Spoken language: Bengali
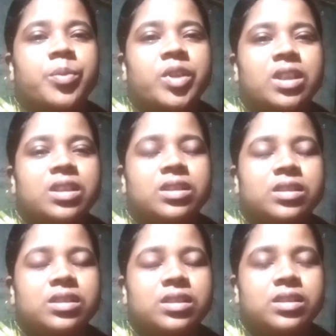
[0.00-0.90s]
আমি
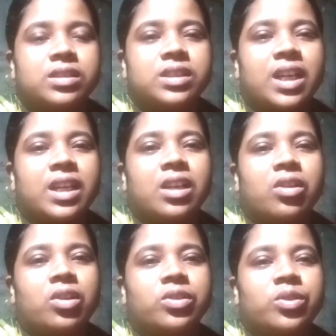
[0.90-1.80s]
চ্যানেল
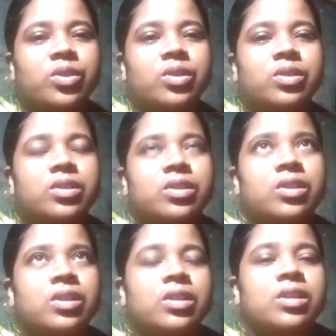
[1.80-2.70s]
হয়তো
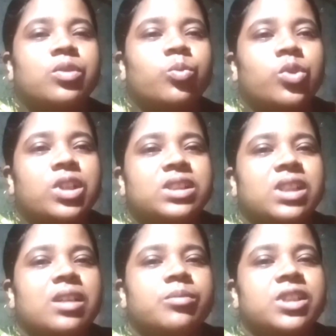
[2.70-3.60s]

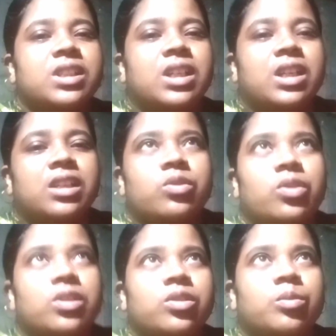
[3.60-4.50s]
বলেছিলাম যে ডিলেট
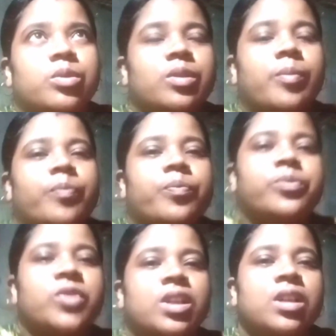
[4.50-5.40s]
করে দেবো
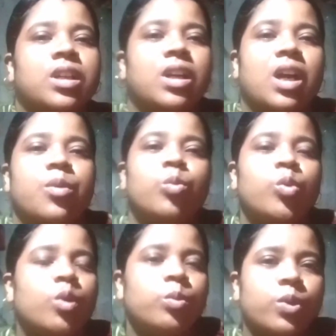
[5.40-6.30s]
আমি
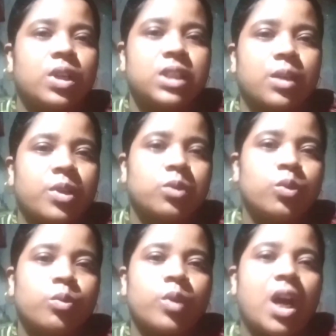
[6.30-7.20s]
বলবো না যে আমার
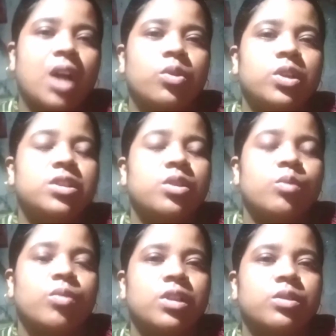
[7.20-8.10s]
খুব রাগ হয়েছিল
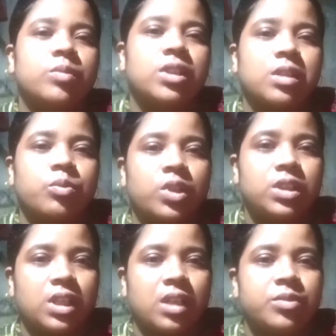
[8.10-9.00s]
বলে তোমাদের
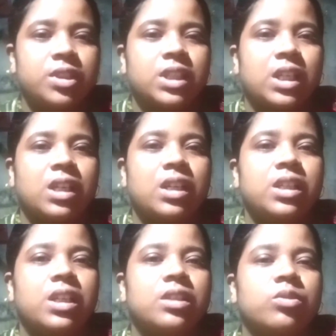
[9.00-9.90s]
বলেছিলাম যে চ্যানেল
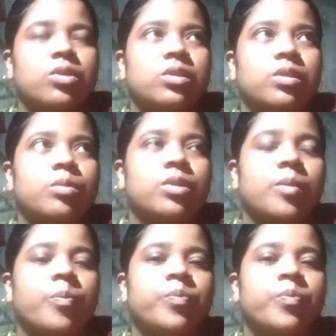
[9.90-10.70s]
ডিলেট করে দেবো